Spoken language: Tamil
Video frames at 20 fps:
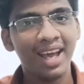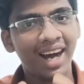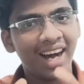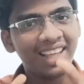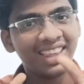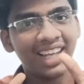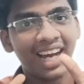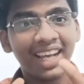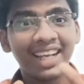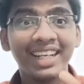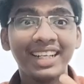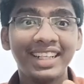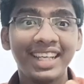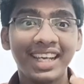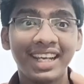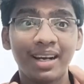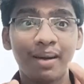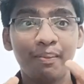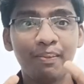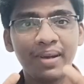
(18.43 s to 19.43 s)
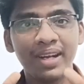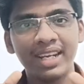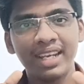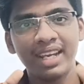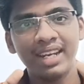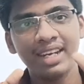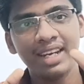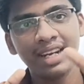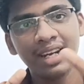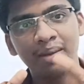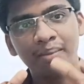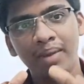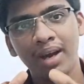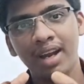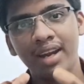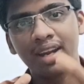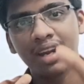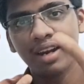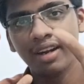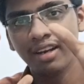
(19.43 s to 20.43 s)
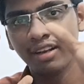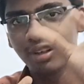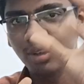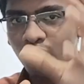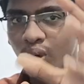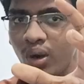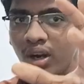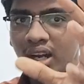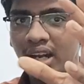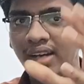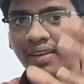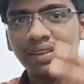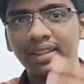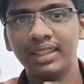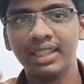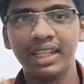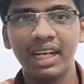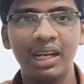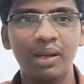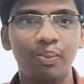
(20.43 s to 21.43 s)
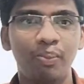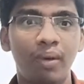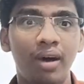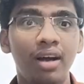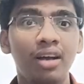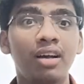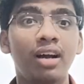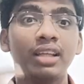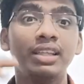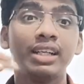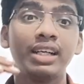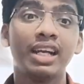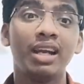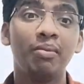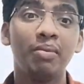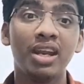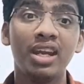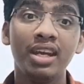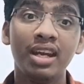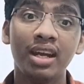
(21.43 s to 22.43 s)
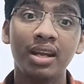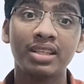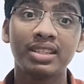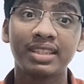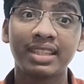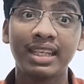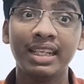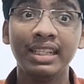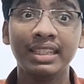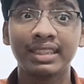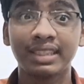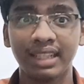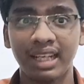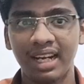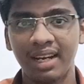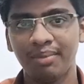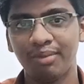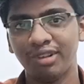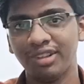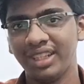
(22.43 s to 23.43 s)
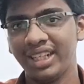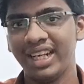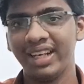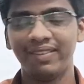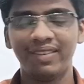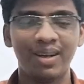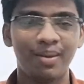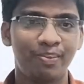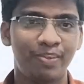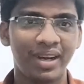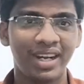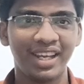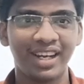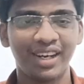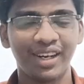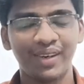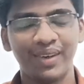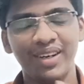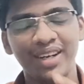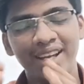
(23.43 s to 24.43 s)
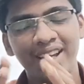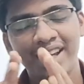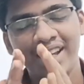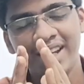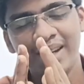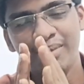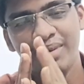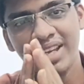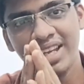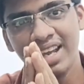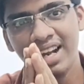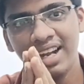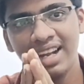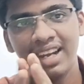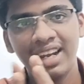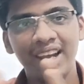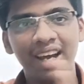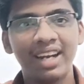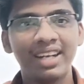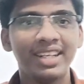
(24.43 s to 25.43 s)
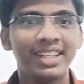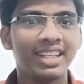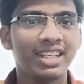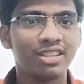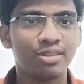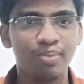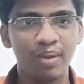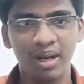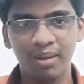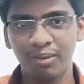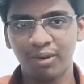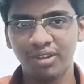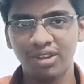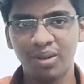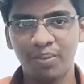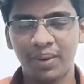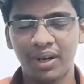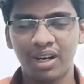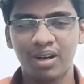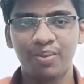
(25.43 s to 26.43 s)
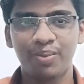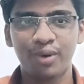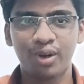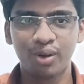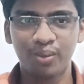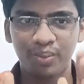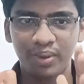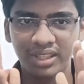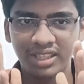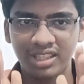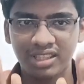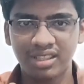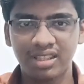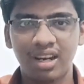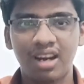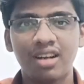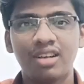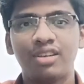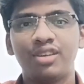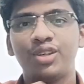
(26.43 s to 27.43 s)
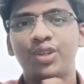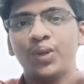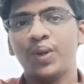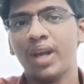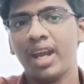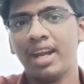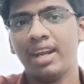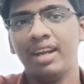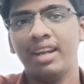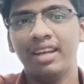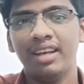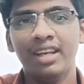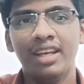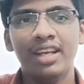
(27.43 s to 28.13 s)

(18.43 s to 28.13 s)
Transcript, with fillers: அந்த ஐடி கம்பெனி என்னென்ன மாதிரியான ரோல்லாம் வந்து எடுப்பான் அதுக்கு நம்ம என்னென்ன ஸ்கில்ஸ்லாம் நம்ம வந்து டெவலப் பண்ணியிருக்கணும் இப்படி எல்லா டீட்டெயில்ஸுமே நம்ம வந்து பார்க்க போகிறோம்ப்பா ஸ்டார்ட் டு எண்டு